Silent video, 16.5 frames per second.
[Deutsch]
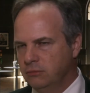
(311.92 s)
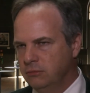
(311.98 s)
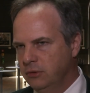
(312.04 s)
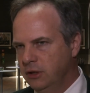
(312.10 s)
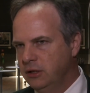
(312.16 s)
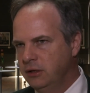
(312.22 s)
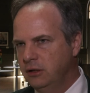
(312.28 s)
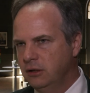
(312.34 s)

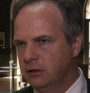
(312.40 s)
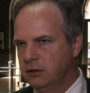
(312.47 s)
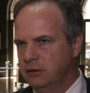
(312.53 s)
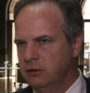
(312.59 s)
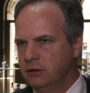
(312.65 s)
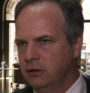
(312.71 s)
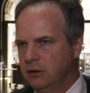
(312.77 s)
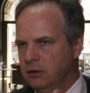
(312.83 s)

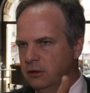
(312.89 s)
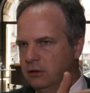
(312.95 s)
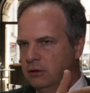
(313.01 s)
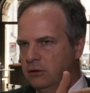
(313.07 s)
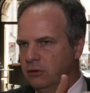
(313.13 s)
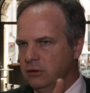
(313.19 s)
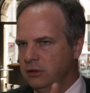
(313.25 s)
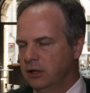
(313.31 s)
Indien
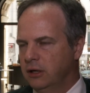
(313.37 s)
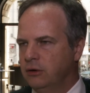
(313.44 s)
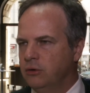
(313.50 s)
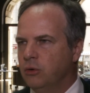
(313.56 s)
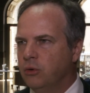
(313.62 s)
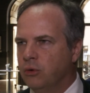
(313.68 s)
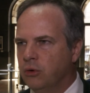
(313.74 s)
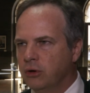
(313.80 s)
und
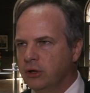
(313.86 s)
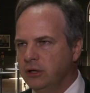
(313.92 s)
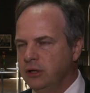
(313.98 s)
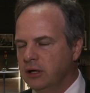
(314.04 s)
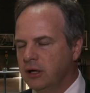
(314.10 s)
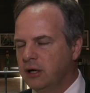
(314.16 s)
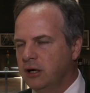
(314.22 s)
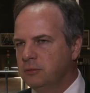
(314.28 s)
dann hoch in
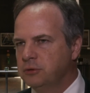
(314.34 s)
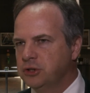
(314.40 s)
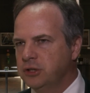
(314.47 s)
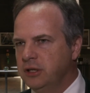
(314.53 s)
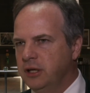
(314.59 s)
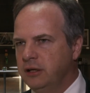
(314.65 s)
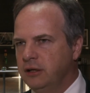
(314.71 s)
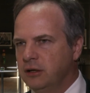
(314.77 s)
die
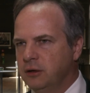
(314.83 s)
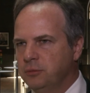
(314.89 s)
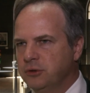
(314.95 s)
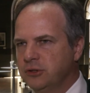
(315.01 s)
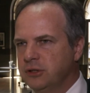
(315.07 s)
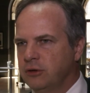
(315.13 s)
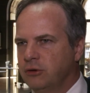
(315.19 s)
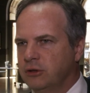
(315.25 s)
arabischen Länder
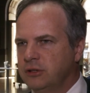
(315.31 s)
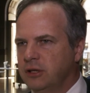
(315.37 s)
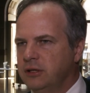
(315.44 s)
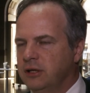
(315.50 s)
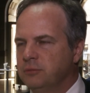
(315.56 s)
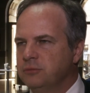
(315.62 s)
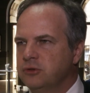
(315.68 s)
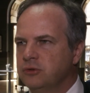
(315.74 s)
bis nach
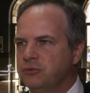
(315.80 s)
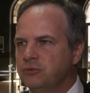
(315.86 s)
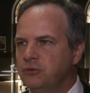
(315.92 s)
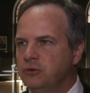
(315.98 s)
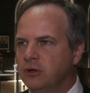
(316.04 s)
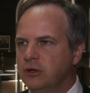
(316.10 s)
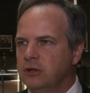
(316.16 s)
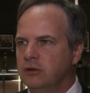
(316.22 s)
Rotterdam zu
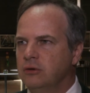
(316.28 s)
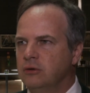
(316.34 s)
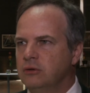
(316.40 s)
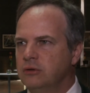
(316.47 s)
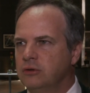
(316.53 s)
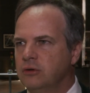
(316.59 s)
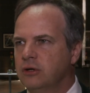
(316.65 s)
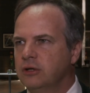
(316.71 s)
führen
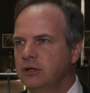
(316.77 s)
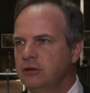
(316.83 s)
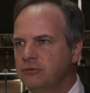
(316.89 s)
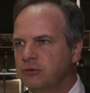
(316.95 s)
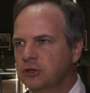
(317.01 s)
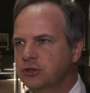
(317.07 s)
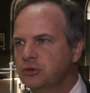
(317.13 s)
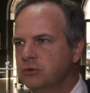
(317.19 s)
und dort
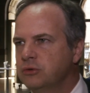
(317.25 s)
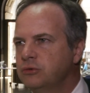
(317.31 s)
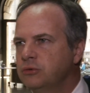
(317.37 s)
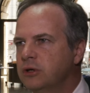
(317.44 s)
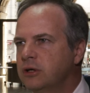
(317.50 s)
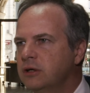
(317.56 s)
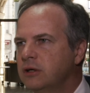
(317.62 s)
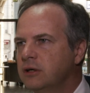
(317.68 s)

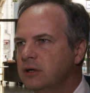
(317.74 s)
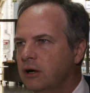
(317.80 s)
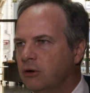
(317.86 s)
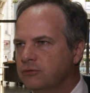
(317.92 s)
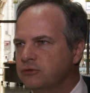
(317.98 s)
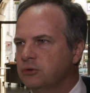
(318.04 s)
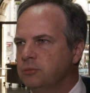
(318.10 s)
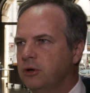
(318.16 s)
Infrastruktur
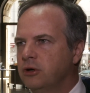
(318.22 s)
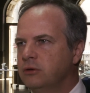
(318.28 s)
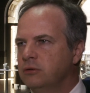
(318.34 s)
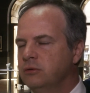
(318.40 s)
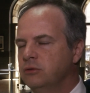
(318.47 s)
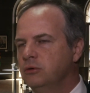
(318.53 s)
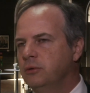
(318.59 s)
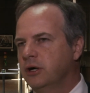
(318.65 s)
aufzubauen.
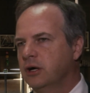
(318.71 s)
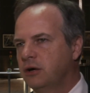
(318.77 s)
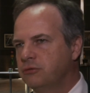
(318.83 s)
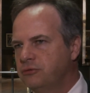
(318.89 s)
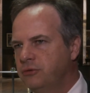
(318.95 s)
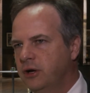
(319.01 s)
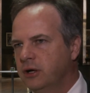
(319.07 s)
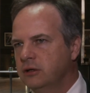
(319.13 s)
Über
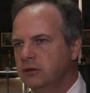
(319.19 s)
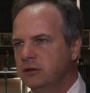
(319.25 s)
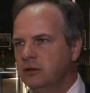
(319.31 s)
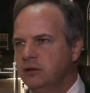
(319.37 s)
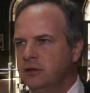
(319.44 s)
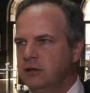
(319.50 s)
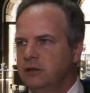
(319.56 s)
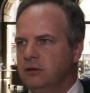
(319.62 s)
Kraftwerke,
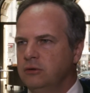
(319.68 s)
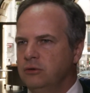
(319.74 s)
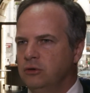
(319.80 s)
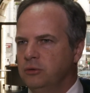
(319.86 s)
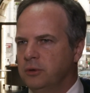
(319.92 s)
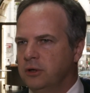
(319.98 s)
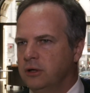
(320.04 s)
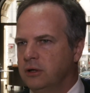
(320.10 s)

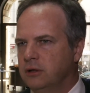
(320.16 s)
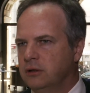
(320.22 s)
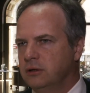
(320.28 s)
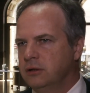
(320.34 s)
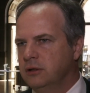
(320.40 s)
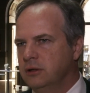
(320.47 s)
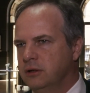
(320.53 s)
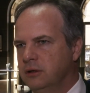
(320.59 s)
über,
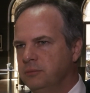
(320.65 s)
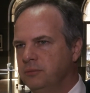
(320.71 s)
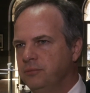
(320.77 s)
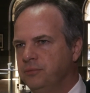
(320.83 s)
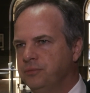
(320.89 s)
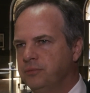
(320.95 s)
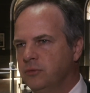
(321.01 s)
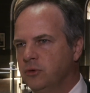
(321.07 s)

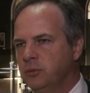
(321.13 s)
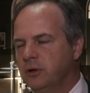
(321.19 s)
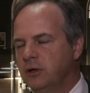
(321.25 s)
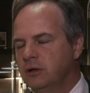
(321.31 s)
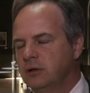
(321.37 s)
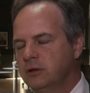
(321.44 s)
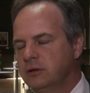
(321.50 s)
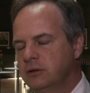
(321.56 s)
ähm,
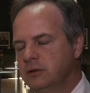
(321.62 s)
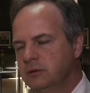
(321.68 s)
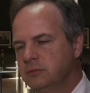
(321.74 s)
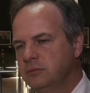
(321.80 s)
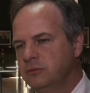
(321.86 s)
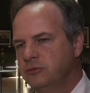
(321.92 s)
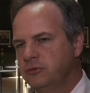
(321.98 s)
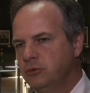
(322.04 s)
über
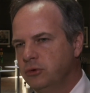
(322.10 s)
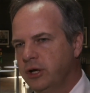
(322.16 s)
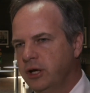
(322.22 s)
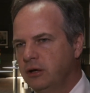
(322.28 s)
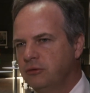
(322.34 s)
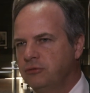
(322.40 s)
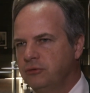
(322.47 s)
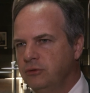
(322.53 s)
ähm,
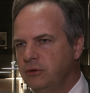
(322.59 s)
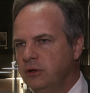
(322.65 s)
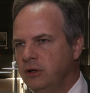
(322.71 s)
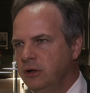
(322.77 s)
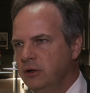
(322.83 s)
Flughäfen,